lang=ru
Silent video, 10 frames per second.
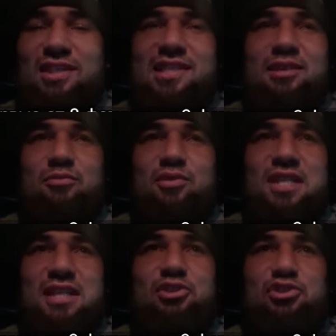на самом
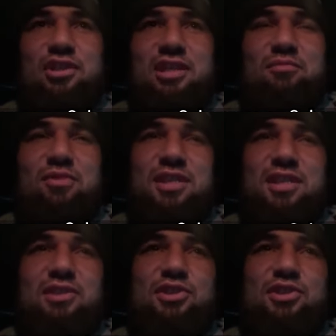деле, лично для меня.